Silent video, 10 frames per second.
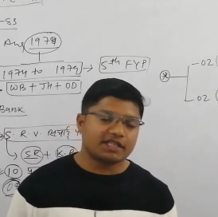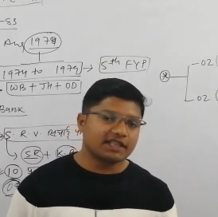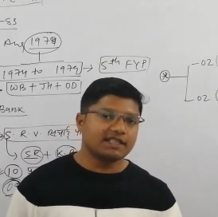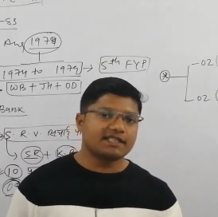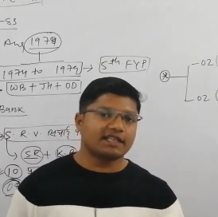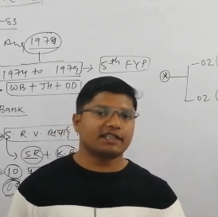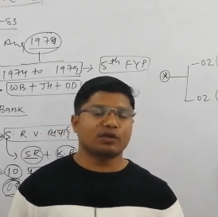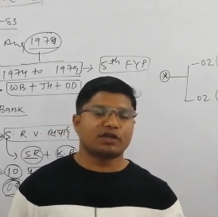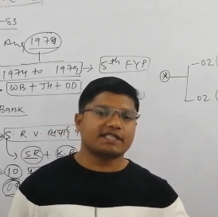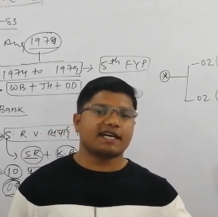जल्दी जल्दी
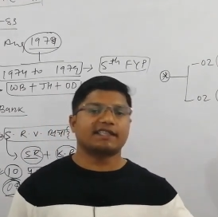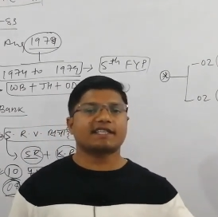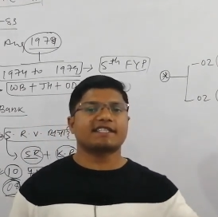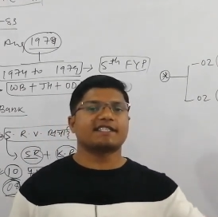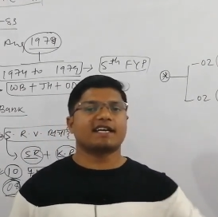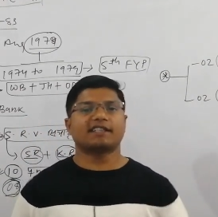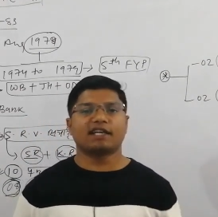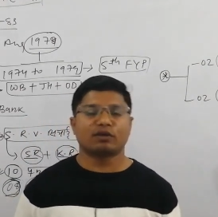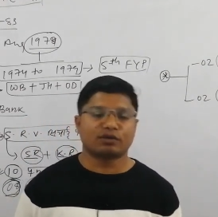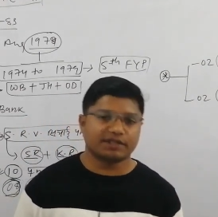और ज़्यादा से ज़्यादा
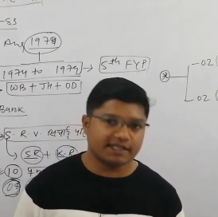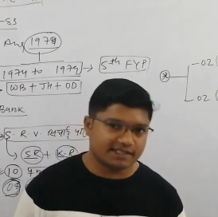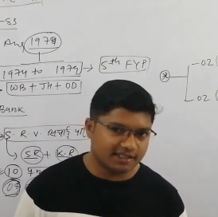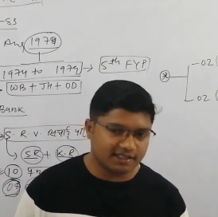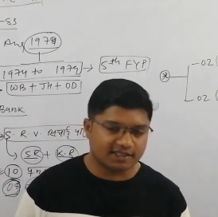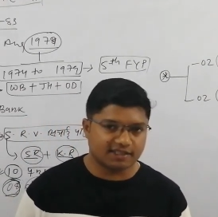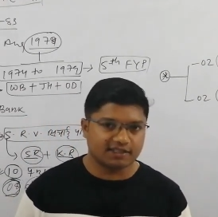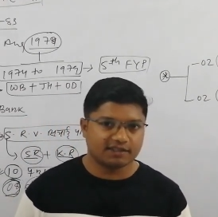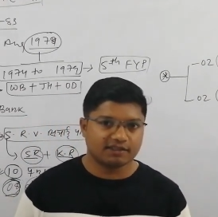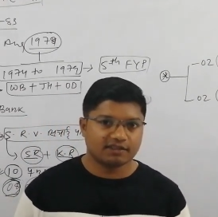लोगों तक शेयर
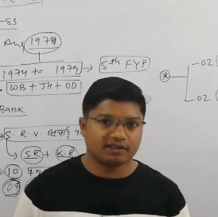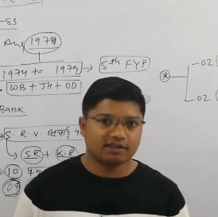करें